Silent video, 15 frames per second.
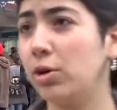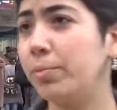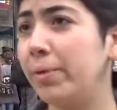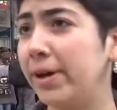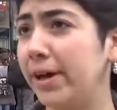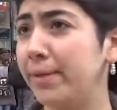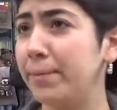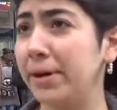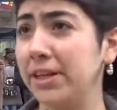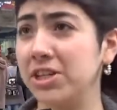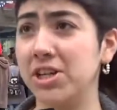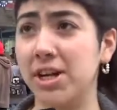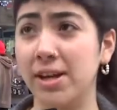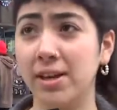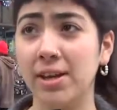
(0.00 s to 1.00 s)
para
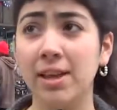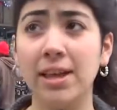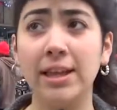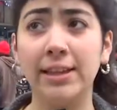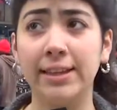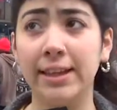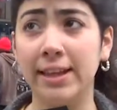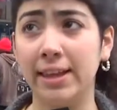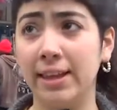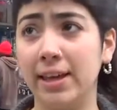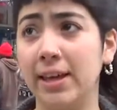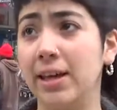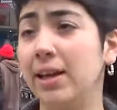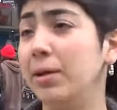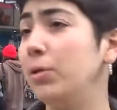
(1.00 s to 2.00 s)
marchar
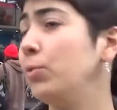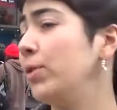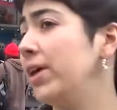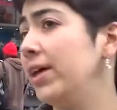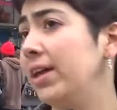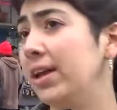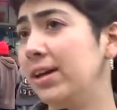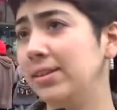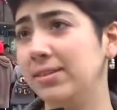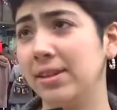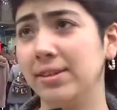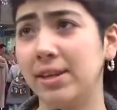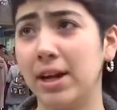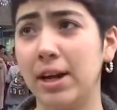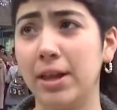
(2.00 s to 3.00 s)
desde una de las
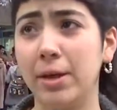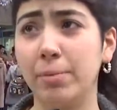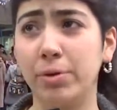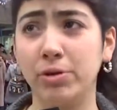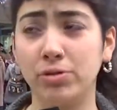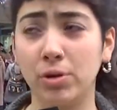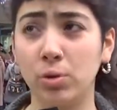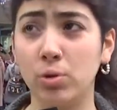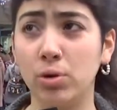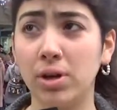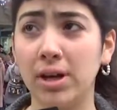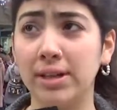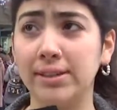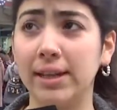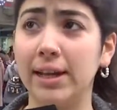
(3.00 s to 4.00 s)
centrales de Prosegur
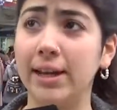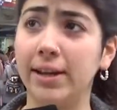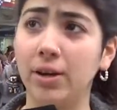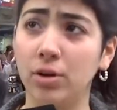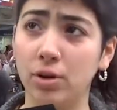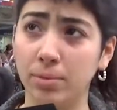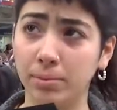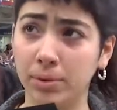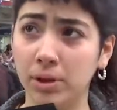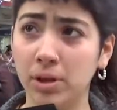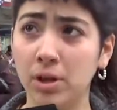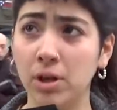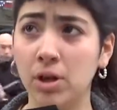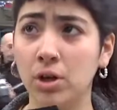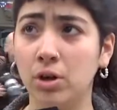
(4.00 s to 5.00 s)
hasta el ENACOM.
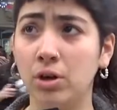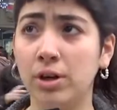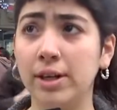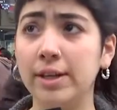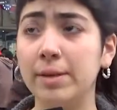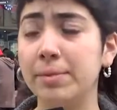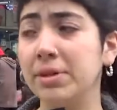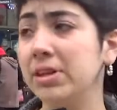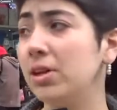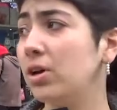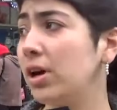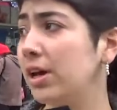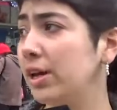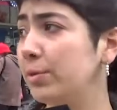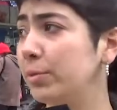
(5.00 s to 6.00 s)
Concretamente lo
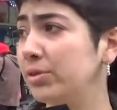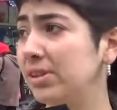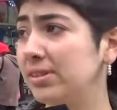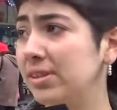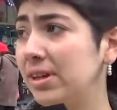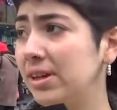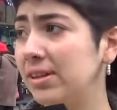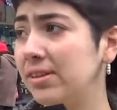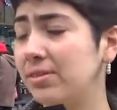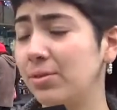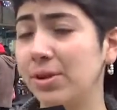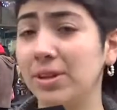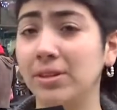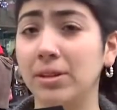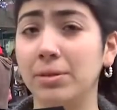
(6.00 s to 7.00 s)
que queremos hacer es hacer
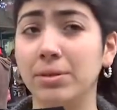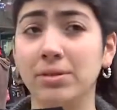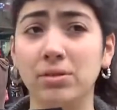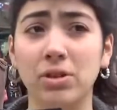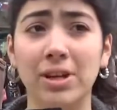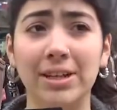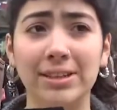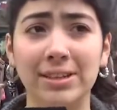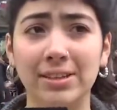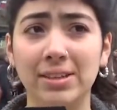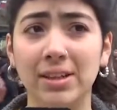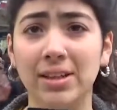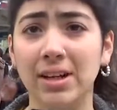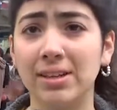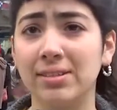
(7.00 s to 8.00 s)
una intervención
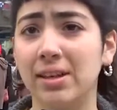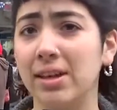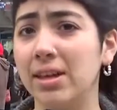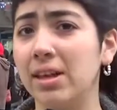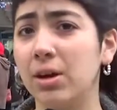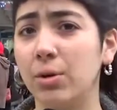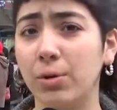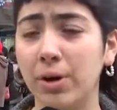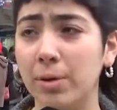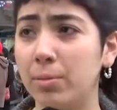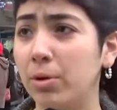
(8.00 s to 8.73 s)
artística seguida con una